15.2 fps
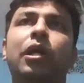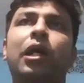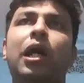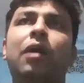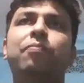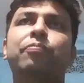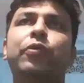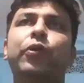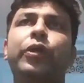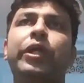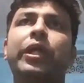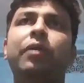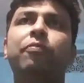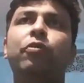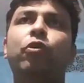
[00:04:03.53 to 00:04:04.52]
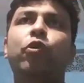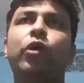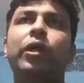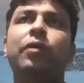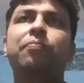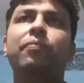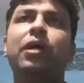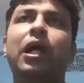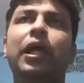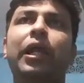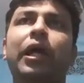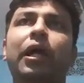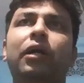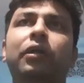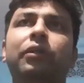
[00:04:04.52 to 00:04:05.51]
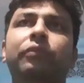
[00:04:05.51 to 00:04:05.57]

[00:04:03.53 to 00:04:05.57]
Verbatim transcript: রাম রহিম করিম খালা